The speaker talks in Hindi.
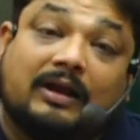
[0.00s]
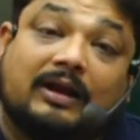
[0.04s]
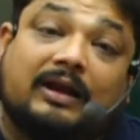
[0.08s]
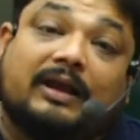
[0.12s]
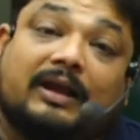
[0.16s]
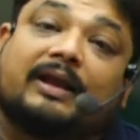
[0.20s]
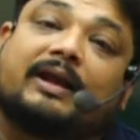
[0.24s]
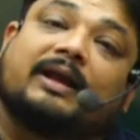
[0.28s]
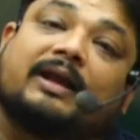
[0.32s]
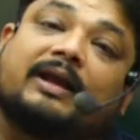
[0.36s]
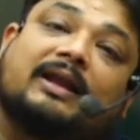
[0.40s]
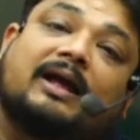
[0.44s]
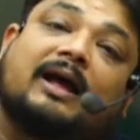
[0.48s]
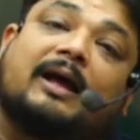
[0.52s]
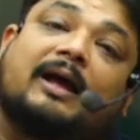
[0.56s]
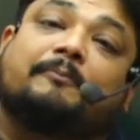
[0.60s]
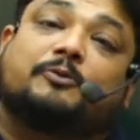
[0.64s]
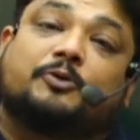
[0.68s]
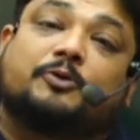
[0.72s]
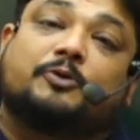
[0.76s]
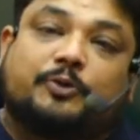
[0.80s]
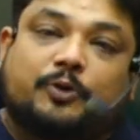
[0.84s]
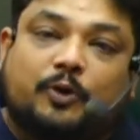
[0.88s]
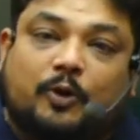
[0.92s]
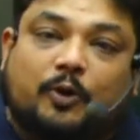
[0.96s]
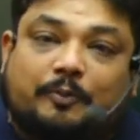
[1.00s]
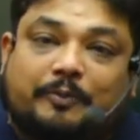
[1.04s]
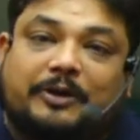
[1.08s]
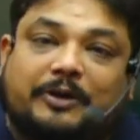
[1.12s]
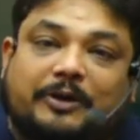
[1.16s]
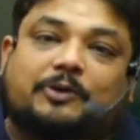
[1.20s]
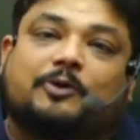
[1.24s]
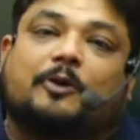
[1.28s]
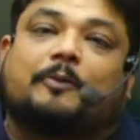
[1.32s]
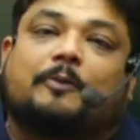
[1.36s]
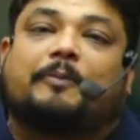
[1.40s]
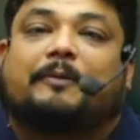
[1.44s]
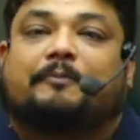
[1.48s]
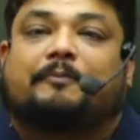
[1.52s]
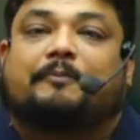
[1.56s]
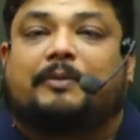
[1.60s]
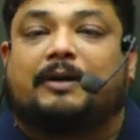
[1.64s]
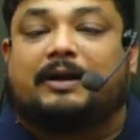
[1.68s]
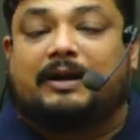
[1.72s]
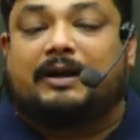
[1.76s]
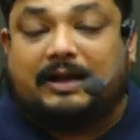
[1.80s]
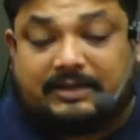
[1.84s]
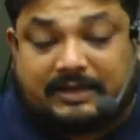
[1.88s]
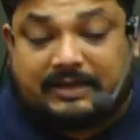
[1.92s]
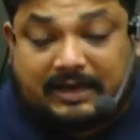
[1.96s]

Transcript: लेकिन आप जो भी टॉपिक पढ़ना